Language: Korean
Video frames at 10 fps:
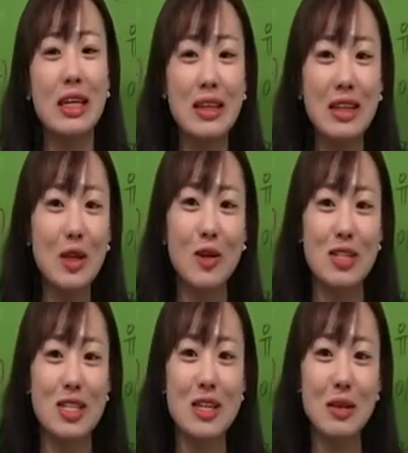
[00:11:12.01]
있는
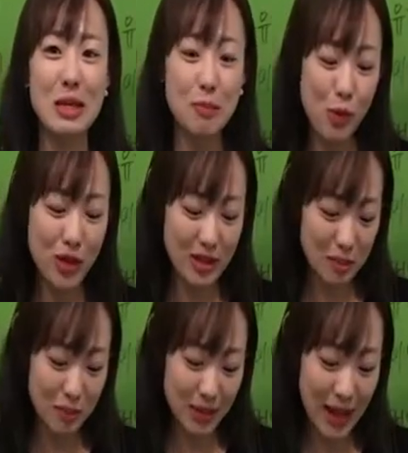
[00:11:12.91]
것이
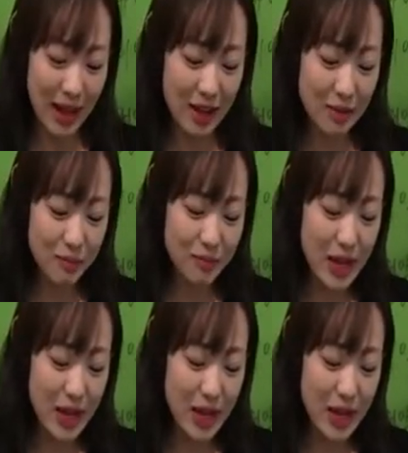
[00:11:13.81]
키포인트입니다.